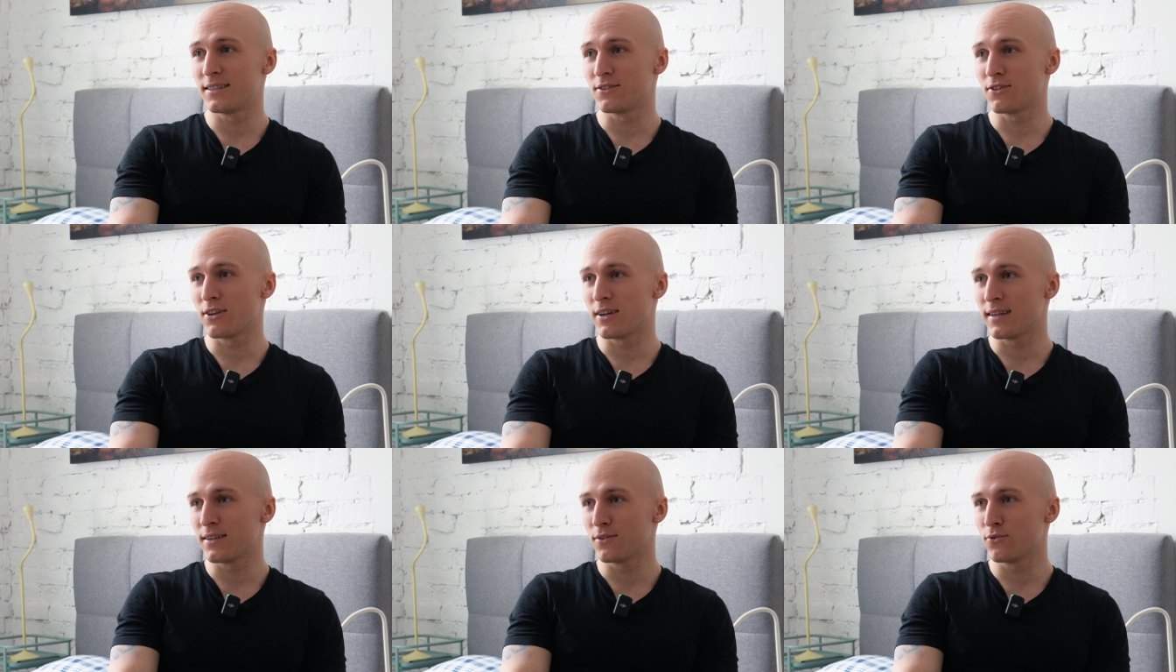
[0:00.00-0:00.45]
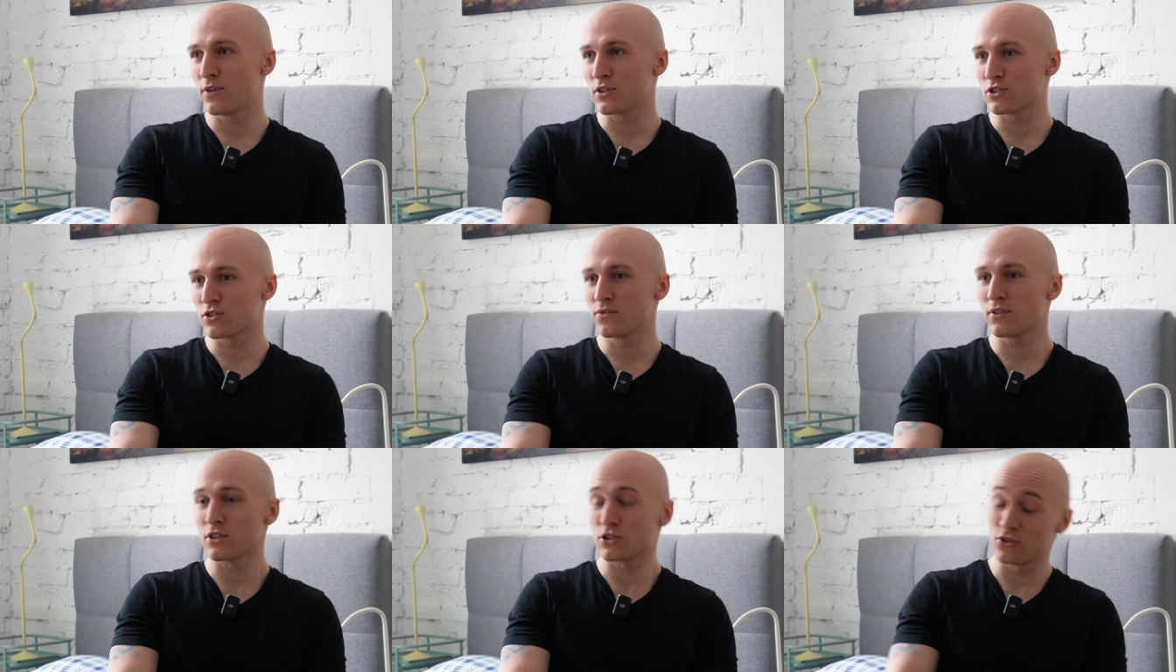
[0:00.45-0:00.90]
no ale
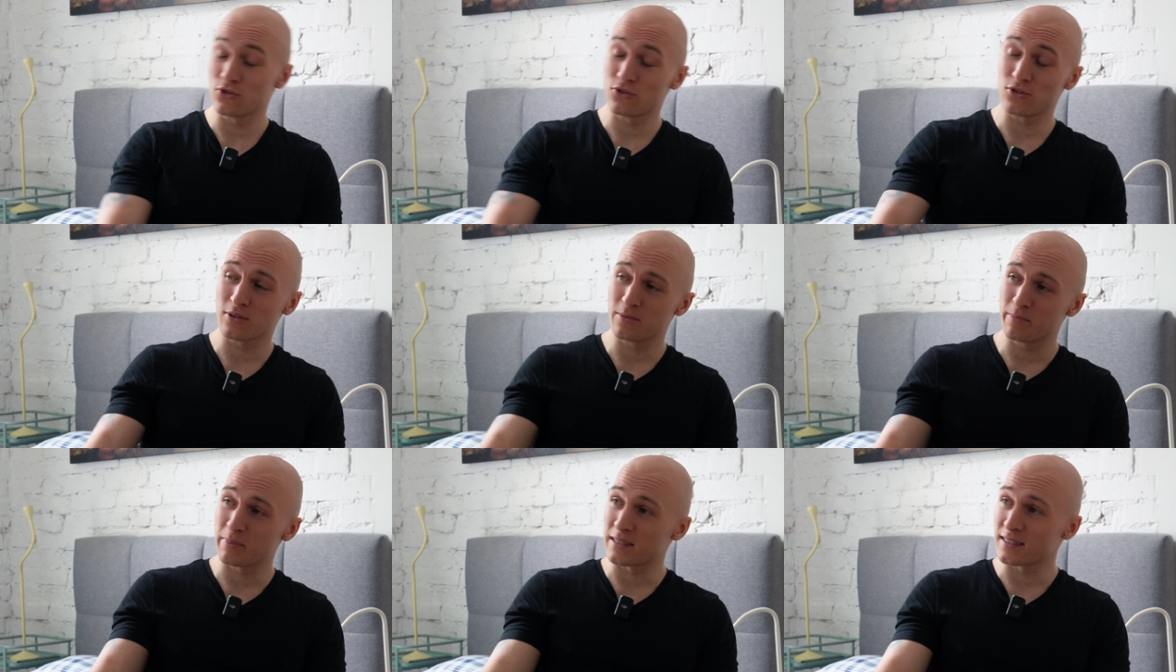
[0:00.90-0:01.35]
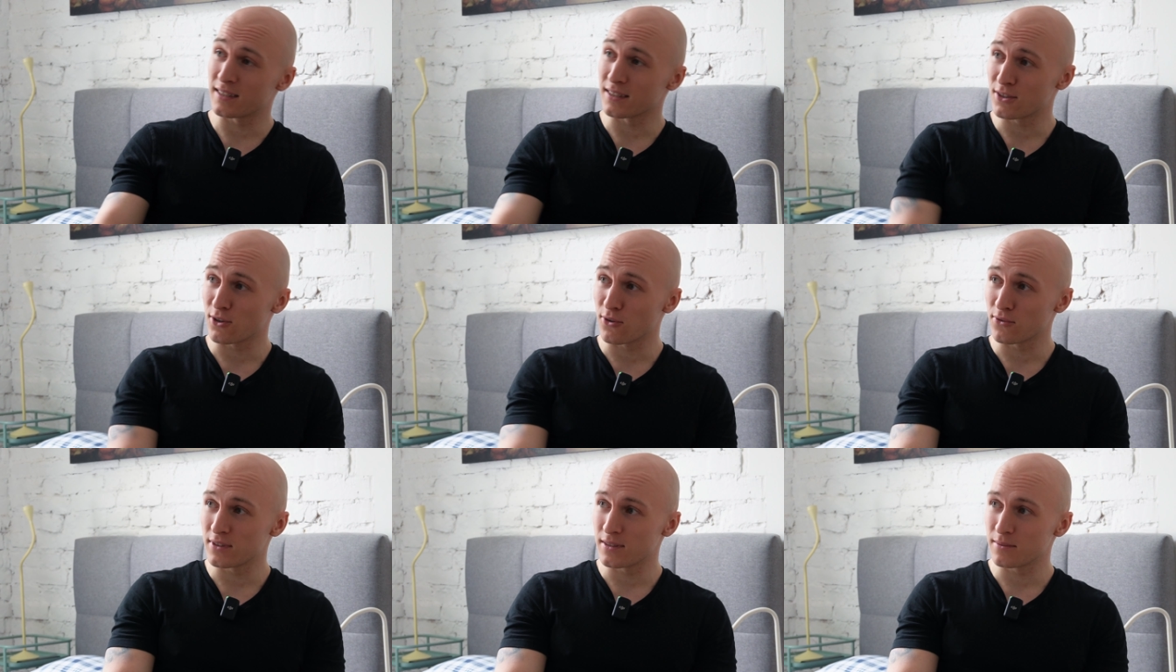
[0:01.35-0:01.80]
uważam właśnie, że to jest
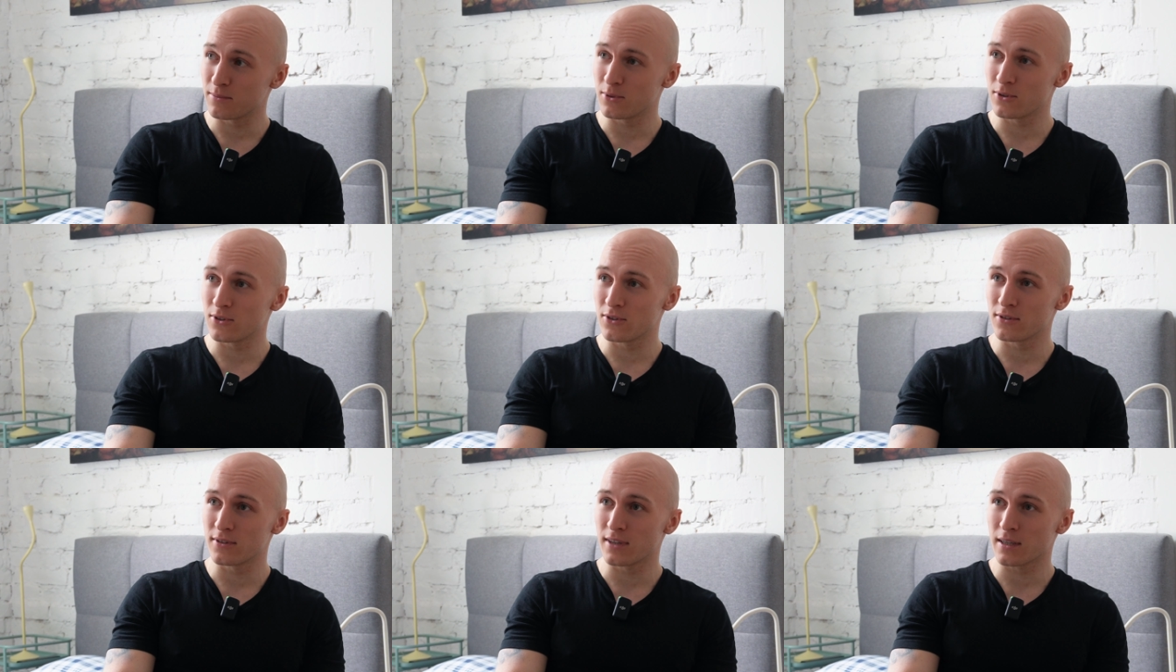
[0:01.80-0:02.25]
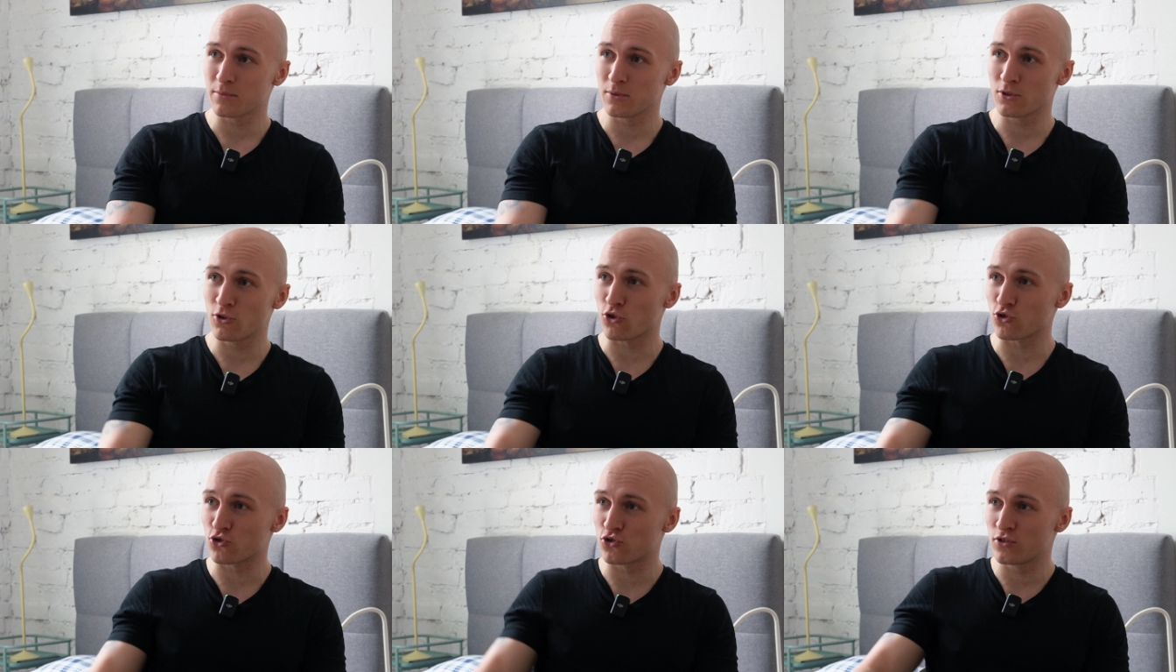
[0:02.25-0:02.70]
bezsensowne, bo
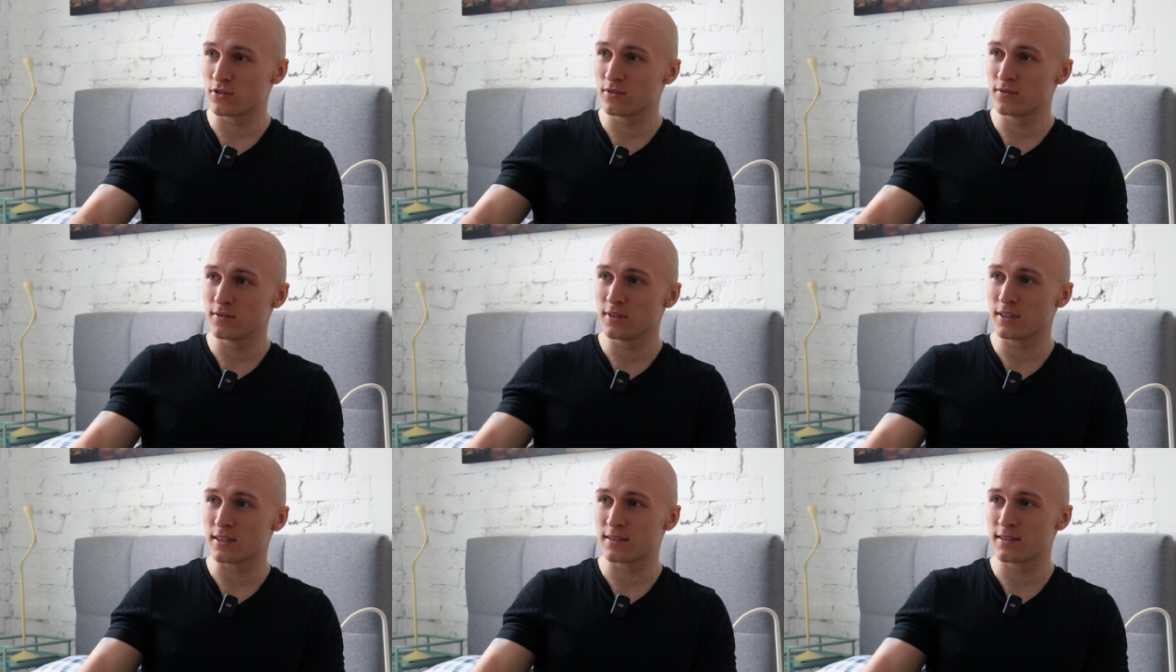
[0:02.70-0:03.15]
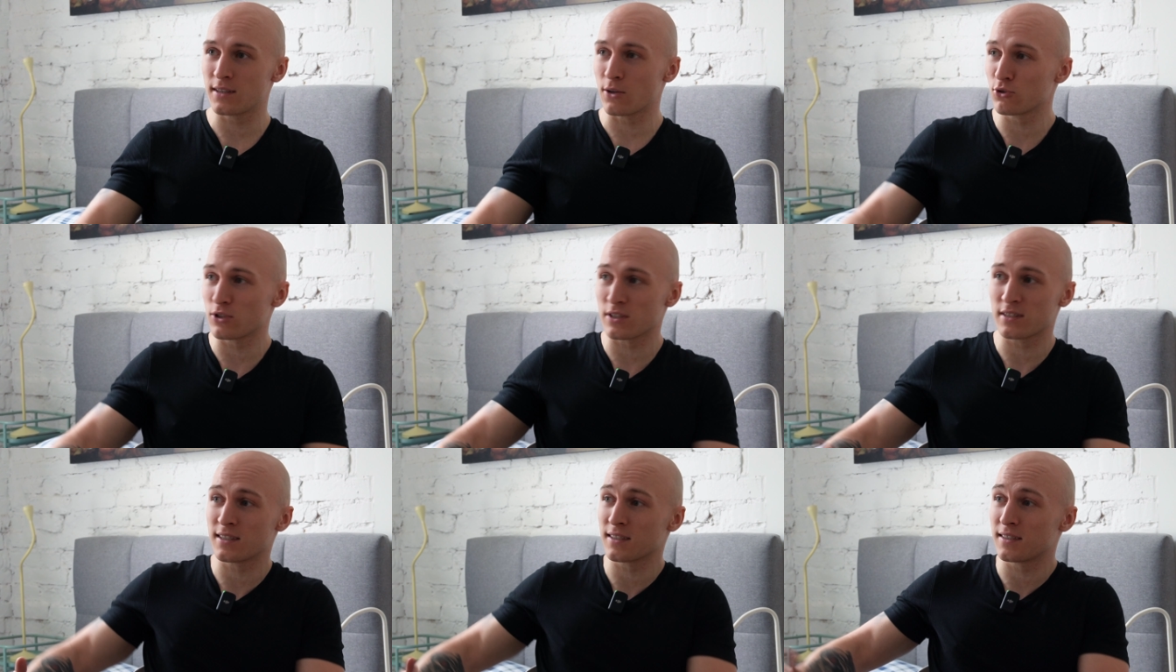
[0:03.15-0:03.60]
jakby koszt jest
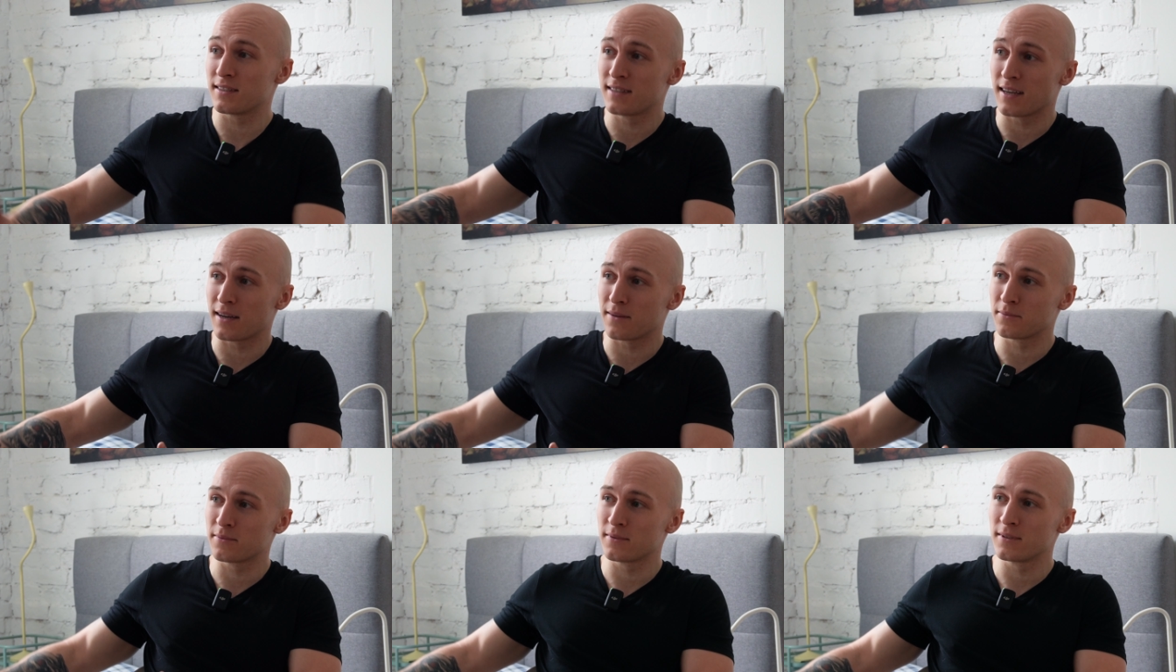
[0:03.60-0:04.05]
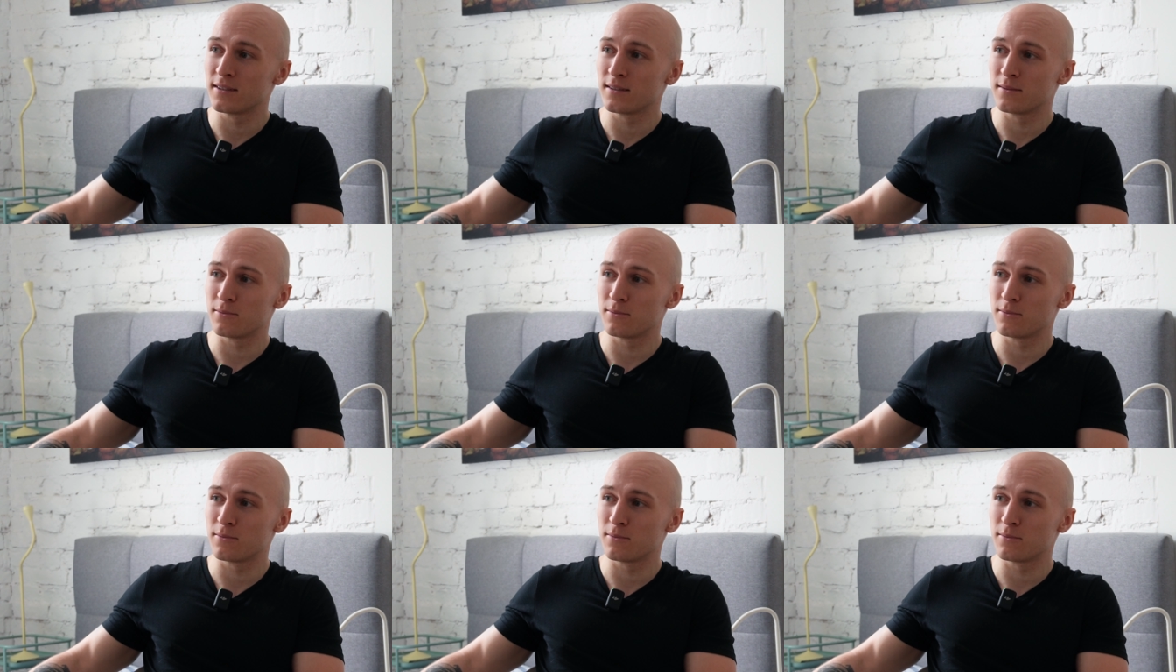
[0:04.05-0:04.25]
cały czas taki sam,